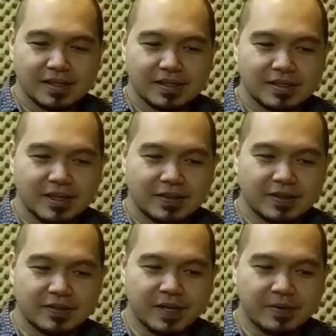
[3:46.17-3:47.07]
shout
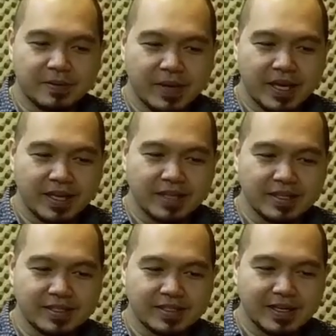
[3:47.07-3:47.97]
out kay Mamelen,
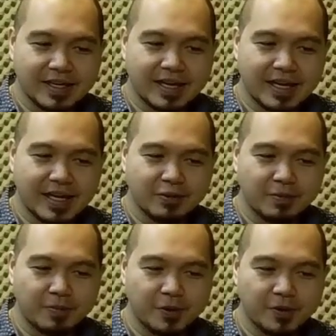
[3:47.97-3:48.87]
taga
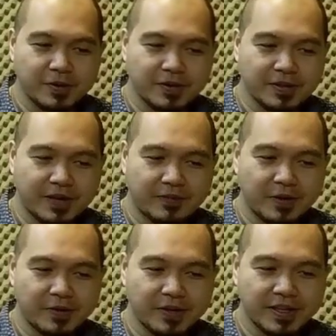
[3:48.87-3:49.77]
Lupon, Davao
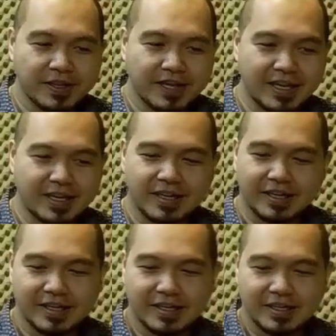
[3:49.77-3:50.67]
Oriental.
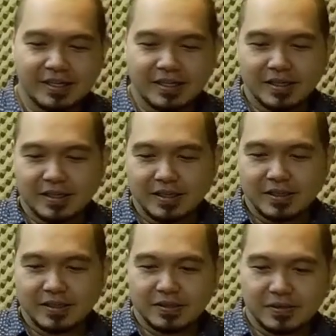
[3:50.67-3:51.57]

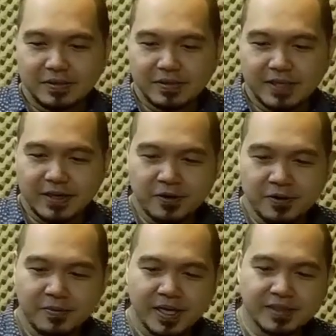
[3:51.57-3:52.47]
So, sa
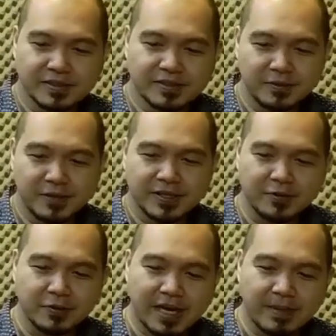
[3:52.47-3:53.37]
karon mag-storya sa kog
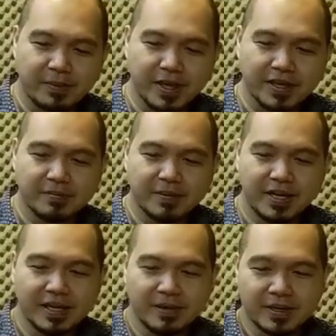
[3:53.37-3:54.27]
topic,
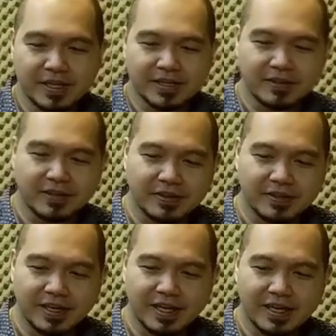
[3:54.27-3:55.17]
bali mga shout out
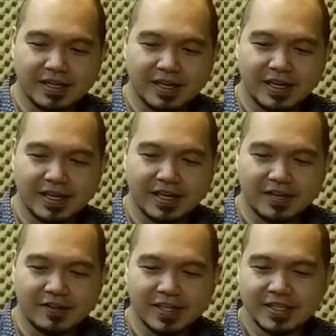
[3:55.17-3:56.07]
diya, uh, ah,
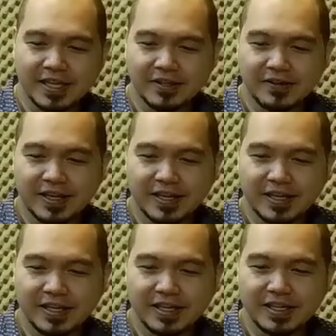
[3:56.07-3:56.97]
ano lang sa ato ha,
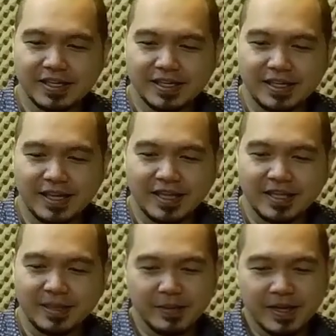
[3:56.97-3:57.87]

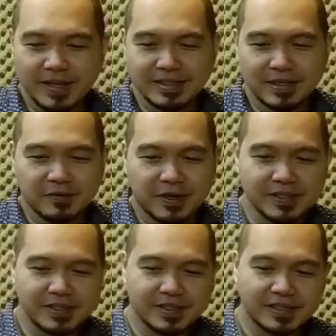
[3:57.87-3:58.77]
i-edit pa na sa kuang
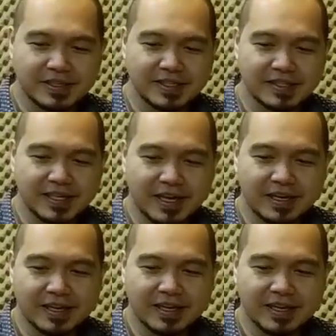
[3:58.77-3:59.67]
sister, siya
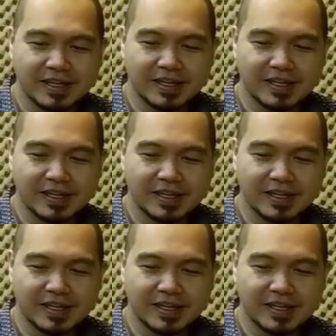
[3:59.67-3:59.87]
ang naga